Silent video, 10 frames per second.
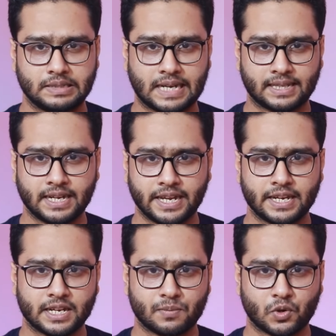যাদের
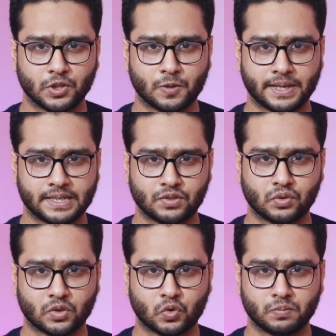ইনকাম হয়তো বা
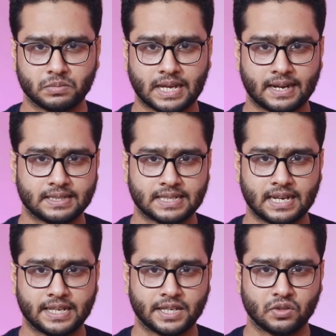কিছুটা কম তারা
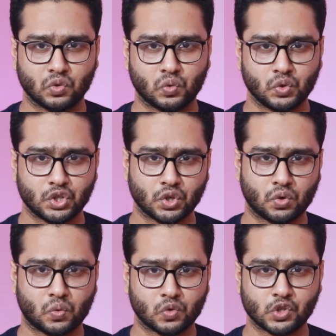চাইলে কিন্তু দুইশো
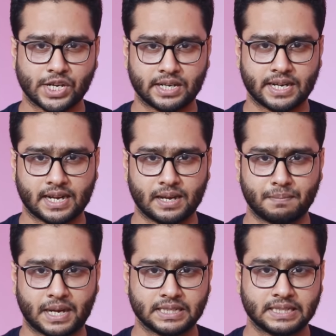উনষাট টাকা
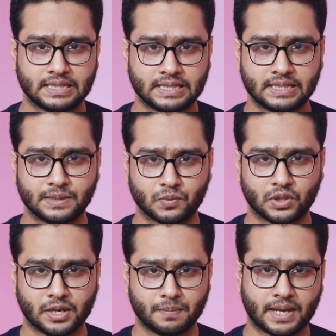মাসিক কিস্তি
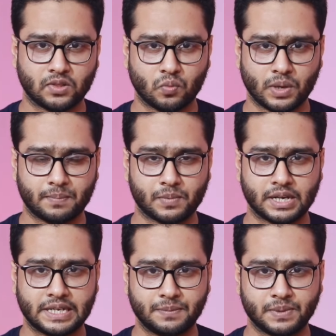প্রদানের মাধ্যমে আপনারা
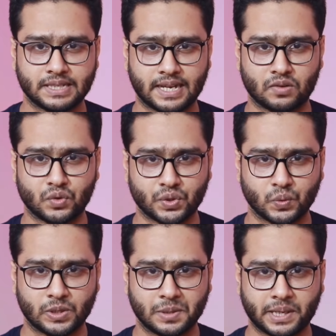ডিপিএস অ্যাকাউন্টটি
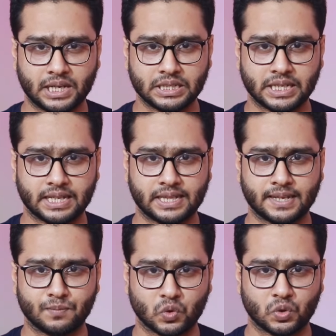খুলতে পারেন সেখান থেকে
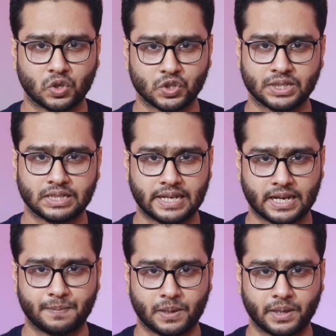মোট দশ হাজার
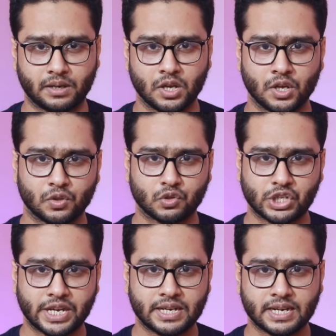টাকায় পাবেন তো
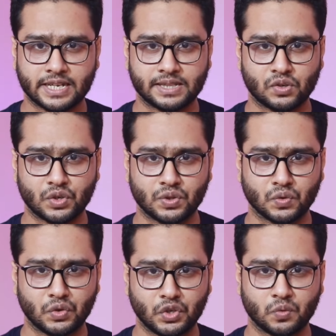সেইটার ক্ষেত্রেও কিন্তু
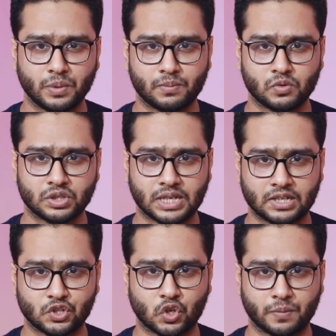নিয়ম এবং
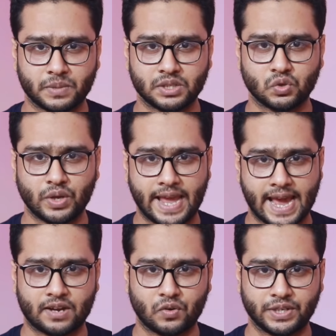চার্জ সব কিছুই
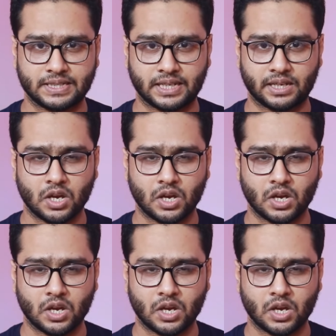এক রয়েছে